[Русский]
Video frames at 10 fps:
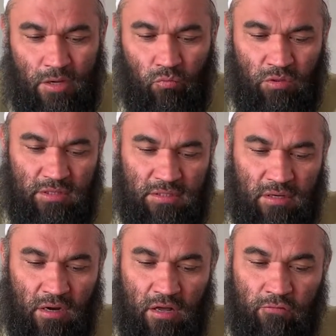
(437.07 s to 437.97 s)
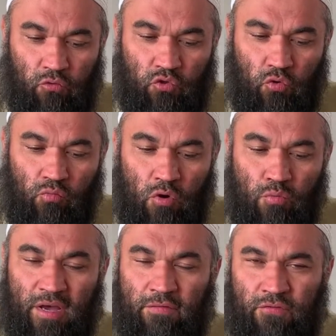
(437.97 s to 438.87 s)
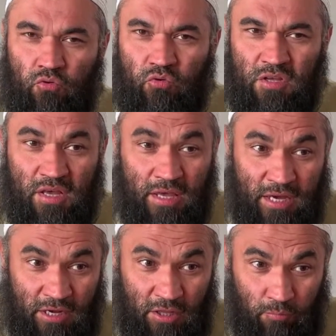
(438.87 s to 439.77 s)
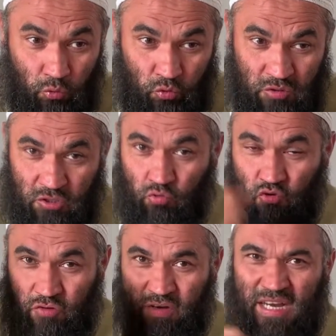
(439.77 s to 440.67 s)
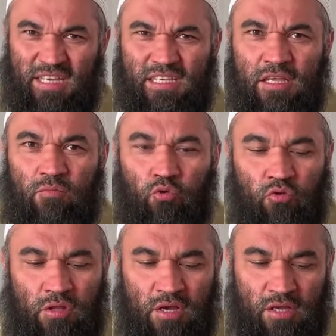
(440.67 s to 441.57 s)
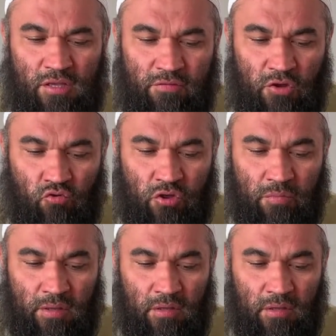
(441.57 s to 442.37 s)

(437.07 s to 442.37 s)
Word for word: «Ватазака анфусум ваум кафирун». И когда будут их души выходить, они будут неверующими.